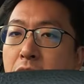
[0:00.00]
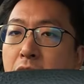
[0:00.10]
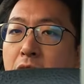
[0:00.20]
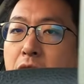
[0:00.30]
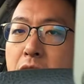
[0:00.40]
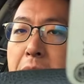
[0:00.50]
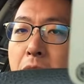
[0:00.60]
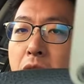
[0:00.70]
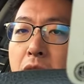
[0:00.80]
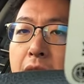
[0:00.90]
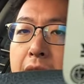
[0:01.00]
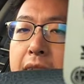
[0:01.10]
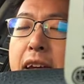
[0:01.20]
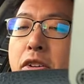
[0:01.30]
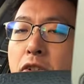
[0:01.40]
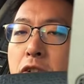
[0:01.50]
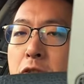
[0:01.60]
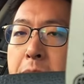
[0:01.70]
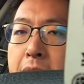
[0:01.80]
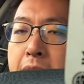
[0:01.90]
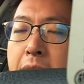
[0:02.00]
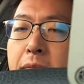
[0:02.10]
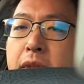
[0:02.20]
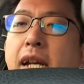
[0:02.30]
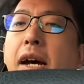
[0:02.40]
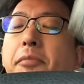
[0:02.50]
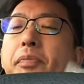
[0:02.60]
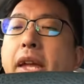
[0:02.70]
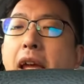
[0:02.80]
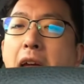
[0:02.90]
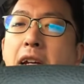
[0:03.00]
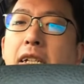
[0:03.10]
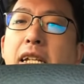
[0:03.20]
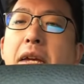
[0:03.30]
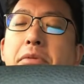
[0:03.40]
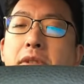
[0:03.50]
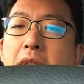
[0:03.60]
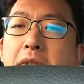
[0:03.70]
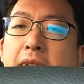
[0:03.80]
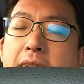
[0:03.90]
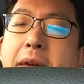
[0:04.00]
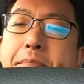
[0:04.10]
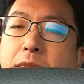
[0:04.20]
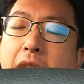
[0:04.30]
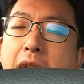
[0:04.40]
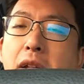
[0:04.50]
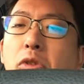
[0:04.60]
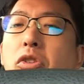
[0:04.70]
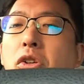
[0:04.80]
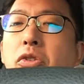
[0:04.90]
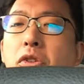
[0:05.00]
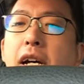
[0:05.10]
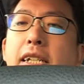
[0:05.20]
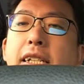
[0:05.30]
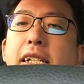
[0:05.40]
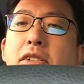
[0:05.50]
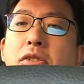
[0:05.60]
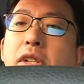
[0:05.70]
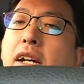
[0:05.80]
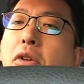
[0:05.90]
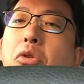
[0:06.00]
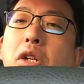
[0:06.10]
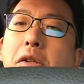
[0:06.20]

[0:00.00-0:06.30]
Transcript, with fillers: うのでも、えー、結構有名な、なんか、えー、西武って言ったらね、えー、東京の会社ですけど、なんかここ